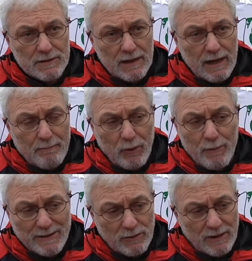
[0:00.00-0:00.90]
la
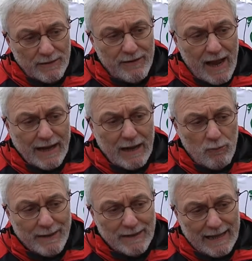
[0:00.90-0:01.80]
preoccupazione deve anche
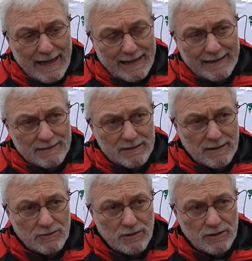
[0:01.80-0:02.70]
aumentare, nel
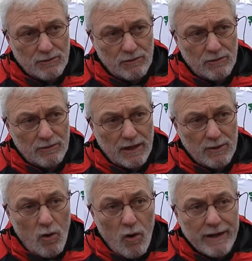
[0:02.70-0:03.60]
senso che ci sono dei
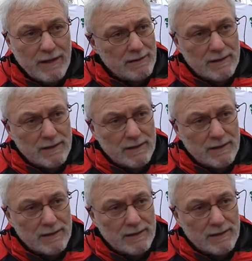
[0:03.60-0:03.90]
luoghi,